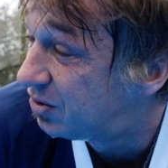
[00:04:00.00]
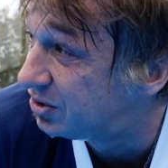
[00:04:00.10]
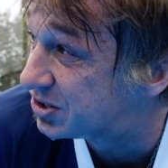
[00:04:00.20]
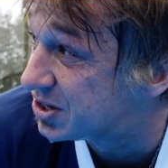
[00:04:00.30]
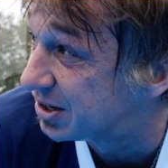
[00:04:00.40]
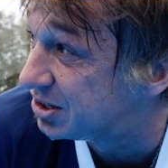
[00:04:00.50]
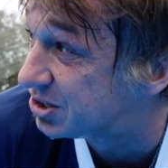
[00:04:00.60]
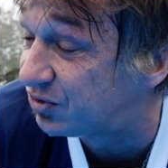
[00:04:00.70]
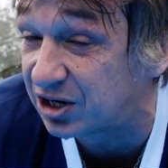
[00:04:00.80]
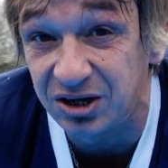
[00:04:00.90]
Und jetzt sage ich
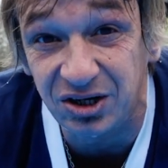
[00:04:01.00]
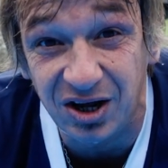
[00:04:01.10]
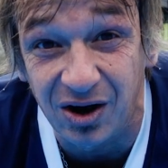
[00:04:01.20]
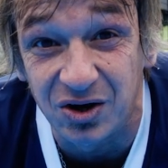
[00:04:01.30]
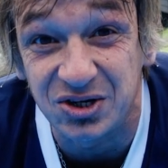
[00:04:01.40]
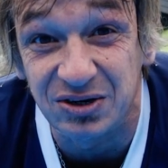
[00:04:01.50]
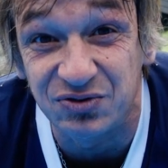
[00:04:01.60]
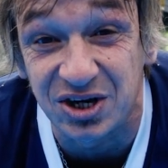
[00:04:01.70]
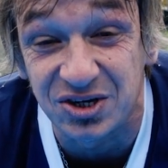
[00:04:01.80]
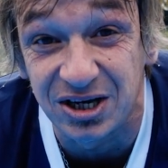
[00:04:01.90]
es wirklich aus
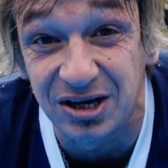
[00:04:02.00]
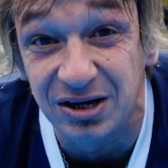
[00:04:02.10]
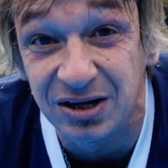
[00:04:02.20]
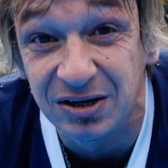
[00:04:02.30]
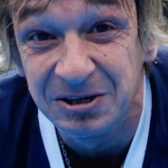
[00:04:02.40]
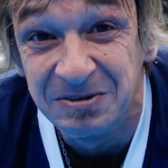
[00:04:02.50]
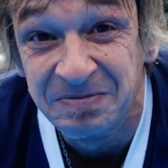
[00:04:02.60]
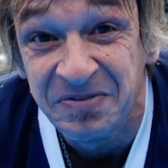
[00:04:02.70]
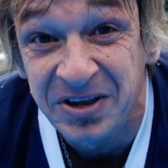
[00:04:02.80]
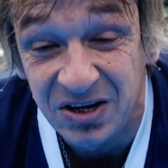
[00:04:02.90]
tiefster Seele,
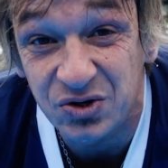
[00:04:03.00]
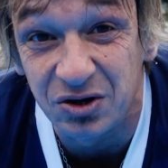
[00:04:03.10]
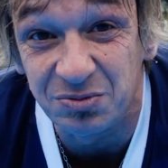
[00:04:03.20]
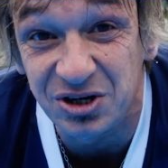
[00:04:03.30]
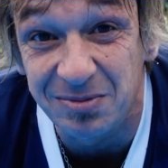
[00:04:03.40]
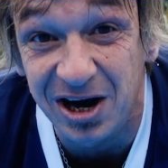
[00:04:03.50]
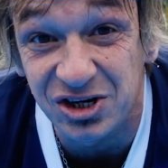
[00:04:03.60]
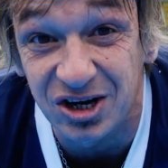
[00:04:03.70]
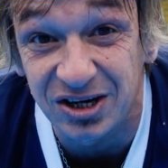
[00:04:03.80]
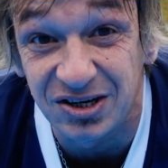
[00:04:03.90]
jetzt könnte mich am
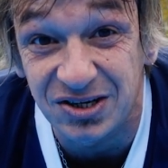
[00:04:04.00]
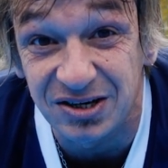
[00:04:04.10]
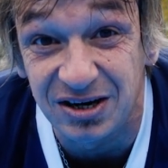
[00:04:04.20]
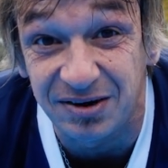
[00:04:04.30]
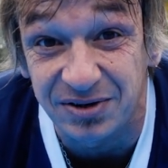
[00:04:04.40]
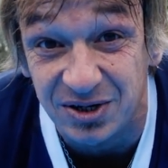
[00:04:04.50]
Arsch lecken, jetzt gehe ich einen Kaffee